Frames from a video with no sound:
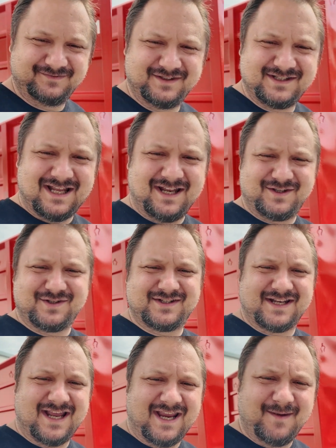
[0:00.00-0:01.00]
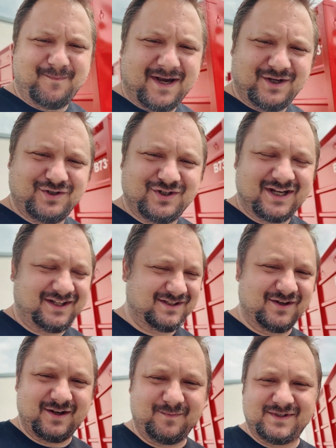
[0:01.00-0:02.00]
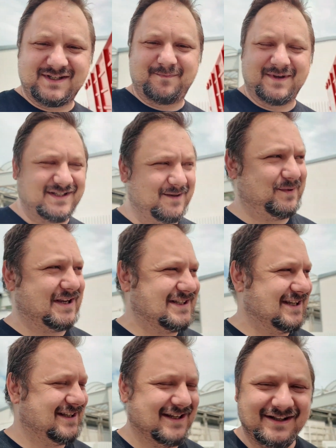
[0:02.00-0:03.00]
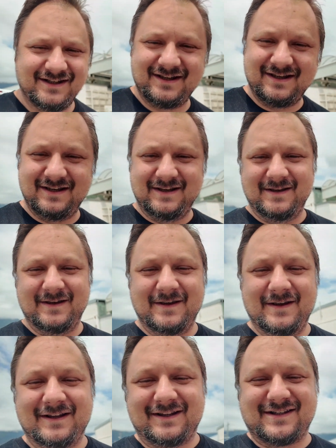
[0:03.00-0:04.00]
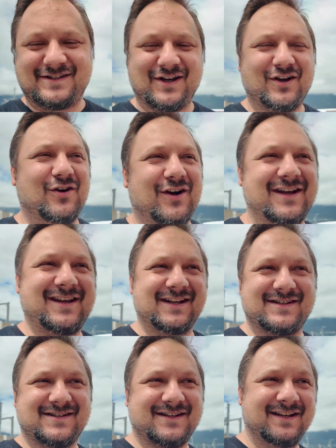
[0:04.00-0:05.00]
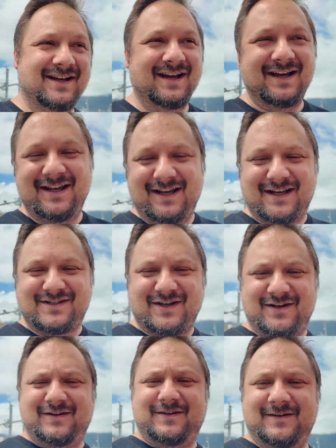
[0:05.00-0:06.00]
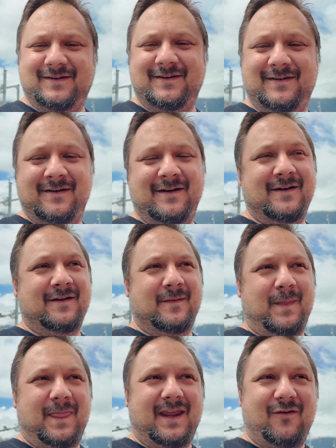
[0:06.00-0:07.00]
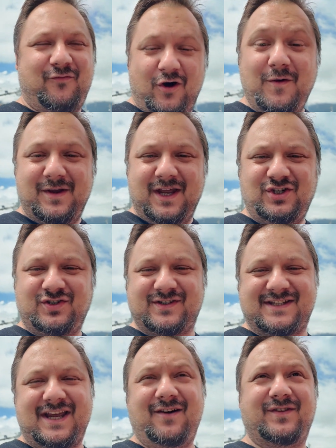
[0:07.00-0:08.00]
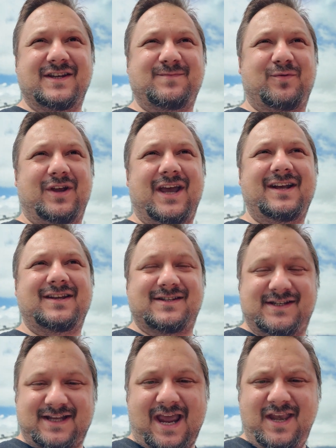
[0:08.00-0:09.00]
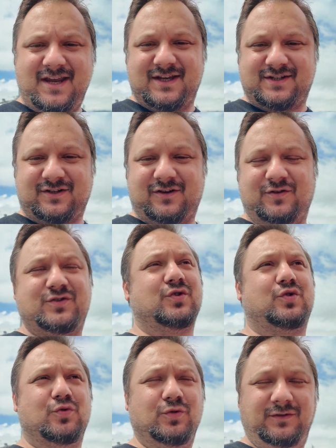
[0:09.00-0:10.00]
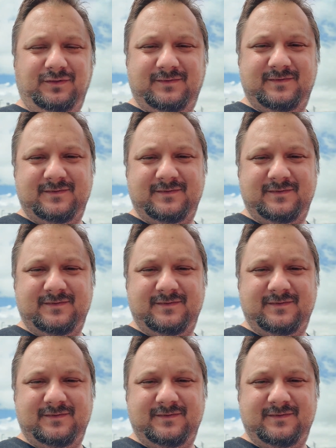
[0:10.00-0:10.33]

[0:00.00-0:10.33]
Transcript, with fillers: Ist leider zurzeit eingepackt, sonst hätte ich es euch ein bisschen besser präsentiert. Das zeige ich euch jetzt. Also, ich freue mich jetzt schon sehr auf das Projekt. Es ist einiges daran zu tun.